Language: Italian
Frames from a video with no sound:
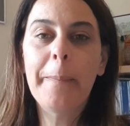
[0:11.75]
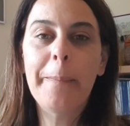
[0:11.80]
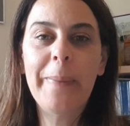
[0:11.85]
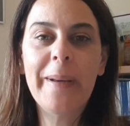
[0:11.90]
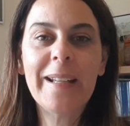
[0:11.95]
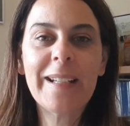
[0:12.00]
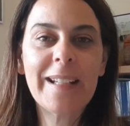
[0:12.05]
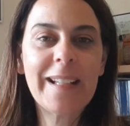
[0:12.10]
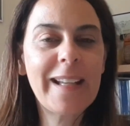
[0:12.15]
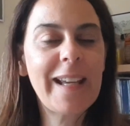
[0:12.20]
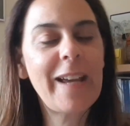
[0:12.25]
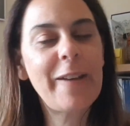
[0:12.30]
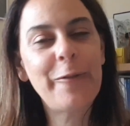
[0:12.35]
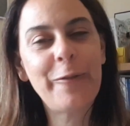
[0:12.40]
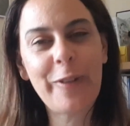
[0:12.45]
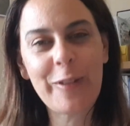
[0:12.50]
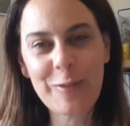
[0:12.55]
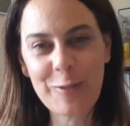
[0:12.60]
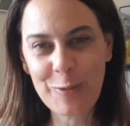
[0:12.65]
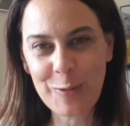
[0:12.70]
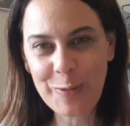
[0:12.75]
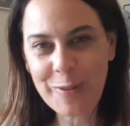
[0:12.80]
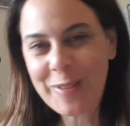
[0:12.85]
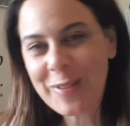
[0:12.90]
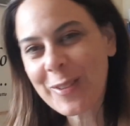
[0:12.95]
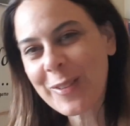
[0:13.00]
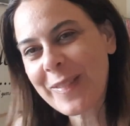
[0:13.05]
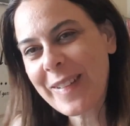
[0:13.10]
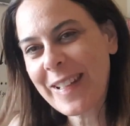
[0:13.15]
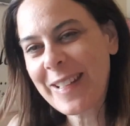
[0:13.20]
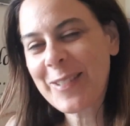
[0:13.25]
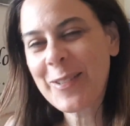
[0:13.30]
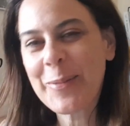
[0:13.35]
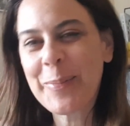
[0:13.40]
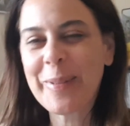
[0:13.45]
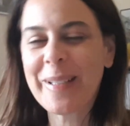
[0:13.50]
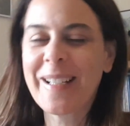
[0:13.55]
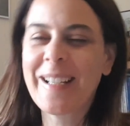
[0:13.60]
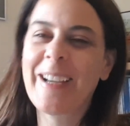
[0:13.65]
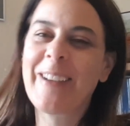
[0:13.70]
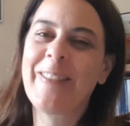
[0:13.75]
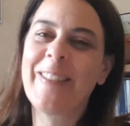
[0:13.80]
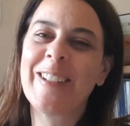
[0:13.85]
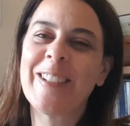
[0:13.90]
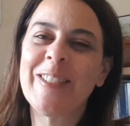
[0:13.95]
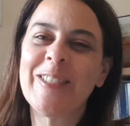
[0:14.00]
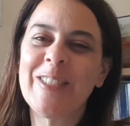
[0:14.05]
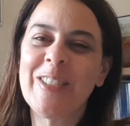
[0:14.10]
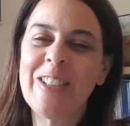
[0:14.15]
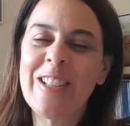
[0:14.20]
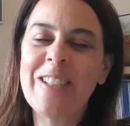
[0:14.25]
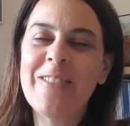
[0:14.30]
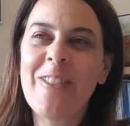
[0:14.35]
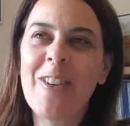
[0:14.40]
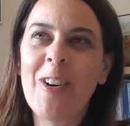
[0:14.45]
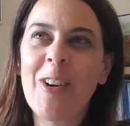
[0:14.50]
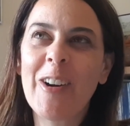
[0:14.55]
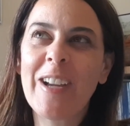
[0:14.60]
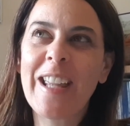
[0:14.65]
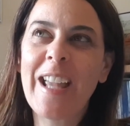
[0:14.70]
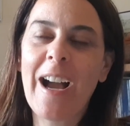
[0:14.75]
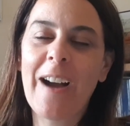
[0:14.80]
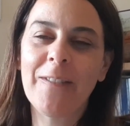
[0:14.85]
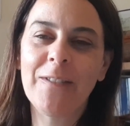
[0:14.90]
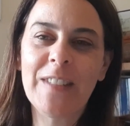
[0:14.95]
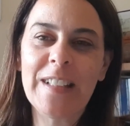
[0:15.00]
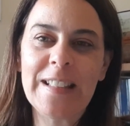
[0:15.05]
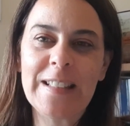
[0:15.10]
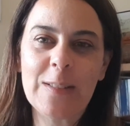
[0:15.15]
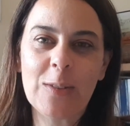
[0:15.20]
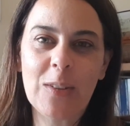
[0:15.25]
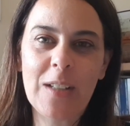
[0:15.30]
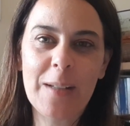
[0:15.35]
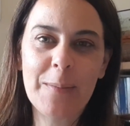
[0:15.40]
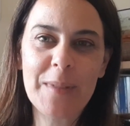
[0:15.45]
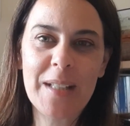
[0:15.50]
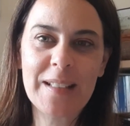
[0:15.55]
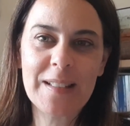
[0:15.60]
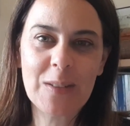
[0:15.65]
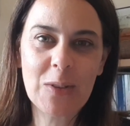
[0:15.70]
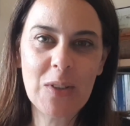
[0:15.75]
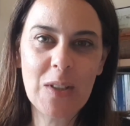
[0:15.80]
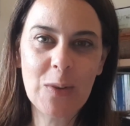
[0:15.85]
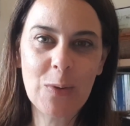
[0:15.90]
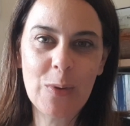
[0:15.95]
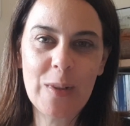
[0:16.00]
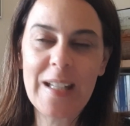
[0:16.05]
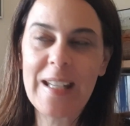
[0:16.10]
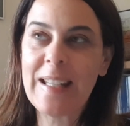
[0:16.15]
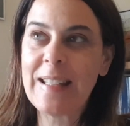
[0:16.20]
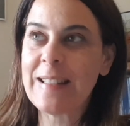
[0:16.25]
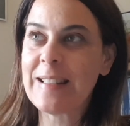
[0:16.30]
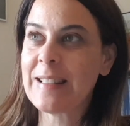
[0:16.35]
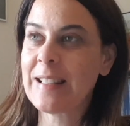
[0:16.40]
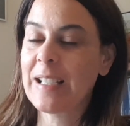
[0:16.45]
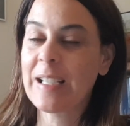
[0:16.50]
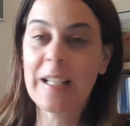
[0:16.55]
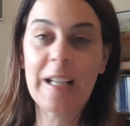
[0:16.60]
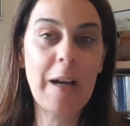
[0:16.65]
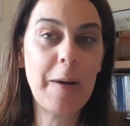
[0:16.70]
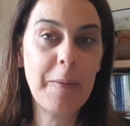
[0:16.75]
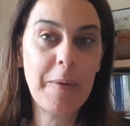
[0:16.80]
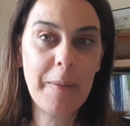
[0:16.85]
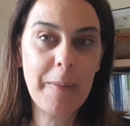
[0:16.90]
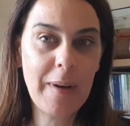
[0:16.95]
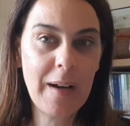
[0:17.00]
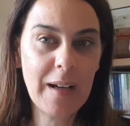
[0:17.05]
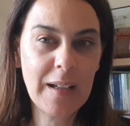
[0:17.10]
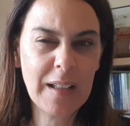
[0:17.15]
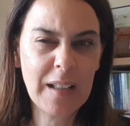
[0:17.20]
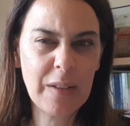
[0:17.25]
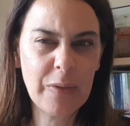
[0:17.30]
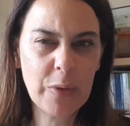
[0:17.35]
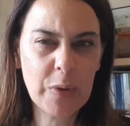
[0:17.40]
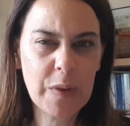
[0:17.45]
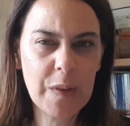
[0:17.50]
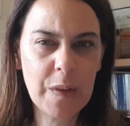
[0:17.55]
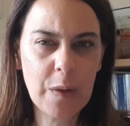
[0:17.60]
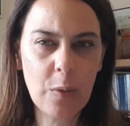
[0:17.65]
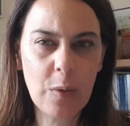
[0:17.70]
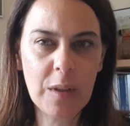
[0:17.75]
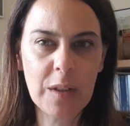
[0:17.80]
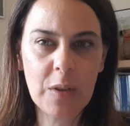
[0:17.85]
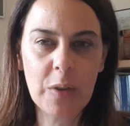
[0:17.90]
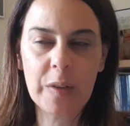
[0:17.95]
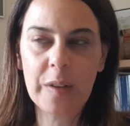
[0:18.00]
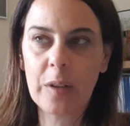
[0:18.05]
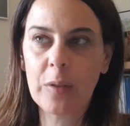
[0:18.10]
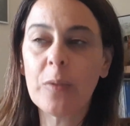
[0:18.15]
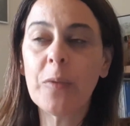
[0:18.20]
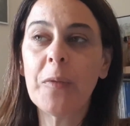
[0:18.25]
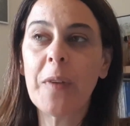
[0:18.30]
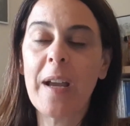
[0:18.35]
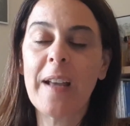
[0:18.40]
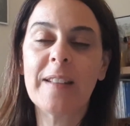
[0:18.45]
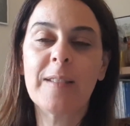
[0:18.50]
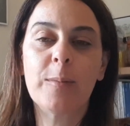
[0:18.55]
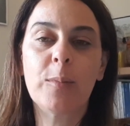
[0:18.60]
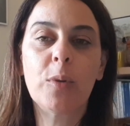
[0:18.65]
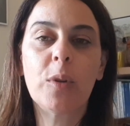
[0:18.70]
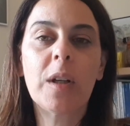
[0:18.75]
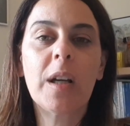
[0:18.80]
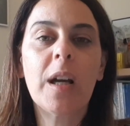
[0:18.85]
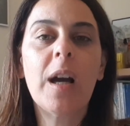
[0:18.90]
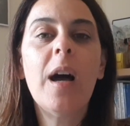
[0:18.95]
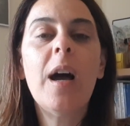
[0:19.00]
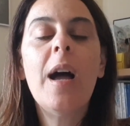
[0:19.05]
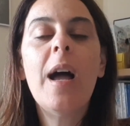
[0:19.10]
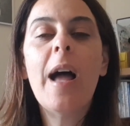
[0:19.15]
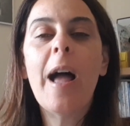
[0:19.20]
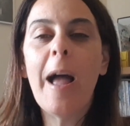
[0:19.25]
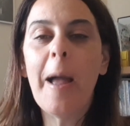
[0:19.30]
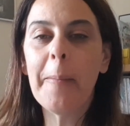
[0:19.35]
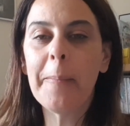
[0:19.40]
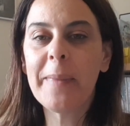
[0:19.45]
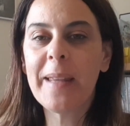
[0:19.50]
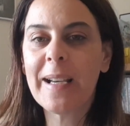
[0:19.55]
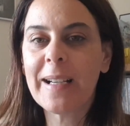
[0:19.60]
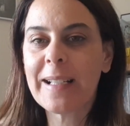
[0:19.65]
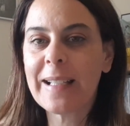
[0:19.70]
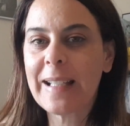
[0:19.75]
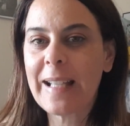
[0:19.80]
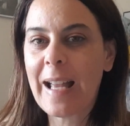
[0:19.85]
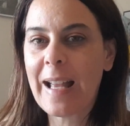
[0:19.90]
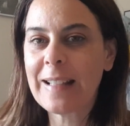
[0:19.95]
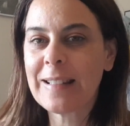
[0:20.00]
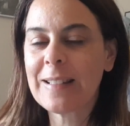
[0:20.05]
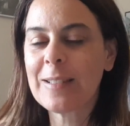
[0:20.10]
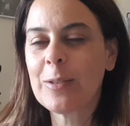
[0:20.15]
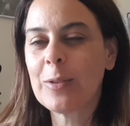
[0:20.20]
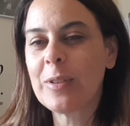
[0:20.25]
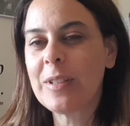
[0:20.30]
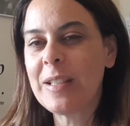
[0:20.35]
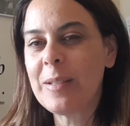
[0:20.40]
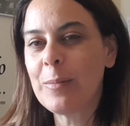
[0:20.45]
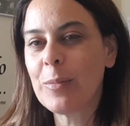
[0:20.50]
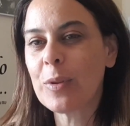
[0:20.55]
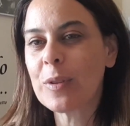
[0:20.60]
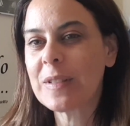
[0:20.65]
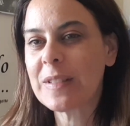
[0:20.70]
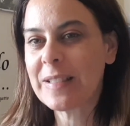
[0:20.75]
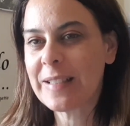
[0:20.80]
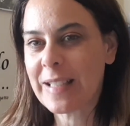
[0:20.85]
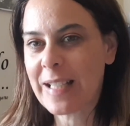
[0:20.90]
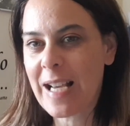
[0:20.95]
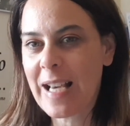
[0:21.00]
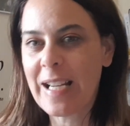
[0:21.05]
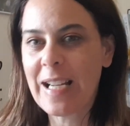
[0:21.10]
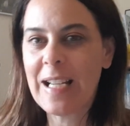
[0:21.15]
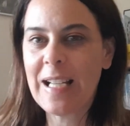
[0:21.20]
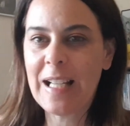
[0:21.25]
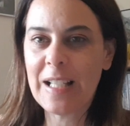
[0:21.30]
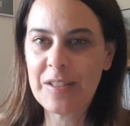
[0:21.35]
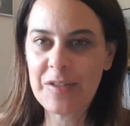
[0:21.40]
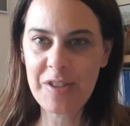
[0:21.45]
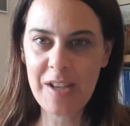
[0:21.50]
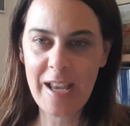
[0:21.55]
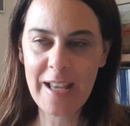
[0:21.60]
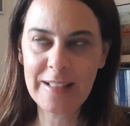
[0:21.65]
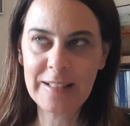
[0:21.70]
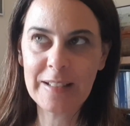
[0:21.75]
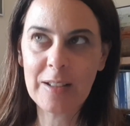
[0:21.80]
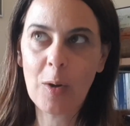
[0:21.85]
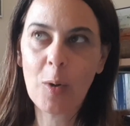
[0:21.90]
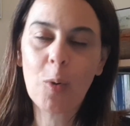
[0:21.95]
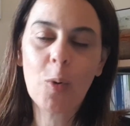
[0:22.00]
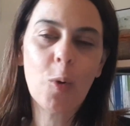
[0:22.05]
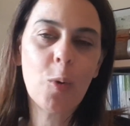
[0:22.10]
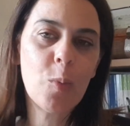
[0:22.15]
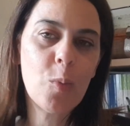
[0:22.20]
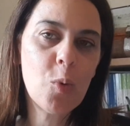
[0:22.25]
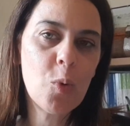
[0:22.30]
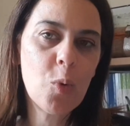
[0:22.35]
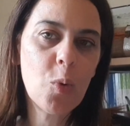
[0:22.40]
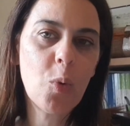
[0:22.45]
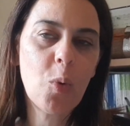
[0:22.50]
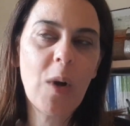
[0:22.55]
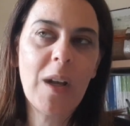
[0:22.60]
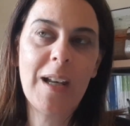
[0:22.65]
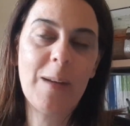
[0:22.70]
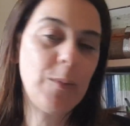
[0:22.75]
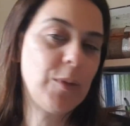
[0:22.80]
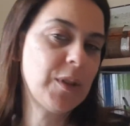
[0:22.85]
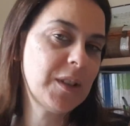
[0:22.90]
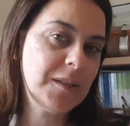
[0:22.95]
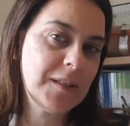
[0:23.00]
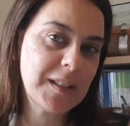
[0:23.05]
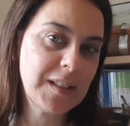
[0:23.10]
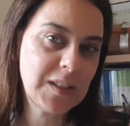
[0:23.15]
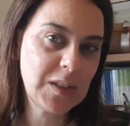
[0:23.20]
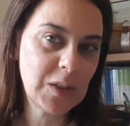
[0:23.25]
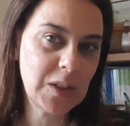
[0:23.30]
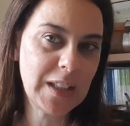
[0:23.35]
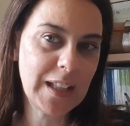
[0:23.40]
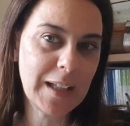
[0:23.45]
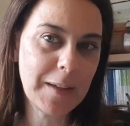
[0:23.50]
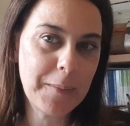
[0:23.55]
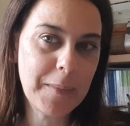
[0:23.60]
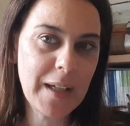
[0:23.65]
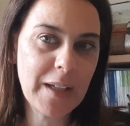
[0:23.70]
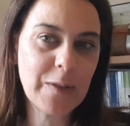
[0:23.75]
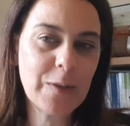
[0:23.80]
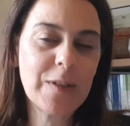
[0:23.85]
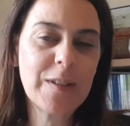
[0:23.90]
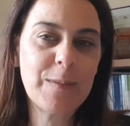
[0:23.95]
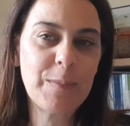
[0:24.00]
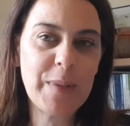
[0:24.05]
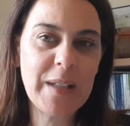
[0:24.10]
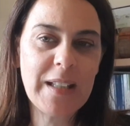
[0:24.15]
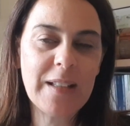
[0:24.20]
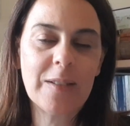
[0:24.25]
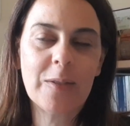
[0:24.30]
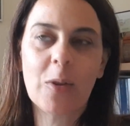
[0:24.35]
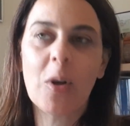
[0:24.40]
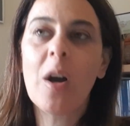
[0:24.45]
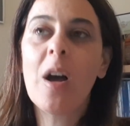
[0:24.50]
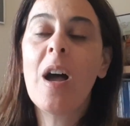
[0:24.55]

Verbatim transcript: Perché faccio questo video? Perché qualcuno di voi ha visto le mie storie su Instagram, ma anche forse qualcosa su Facebook e mi ha chiesto di mostrare l'agenda o comunque le motivazioni che mi hanno spinto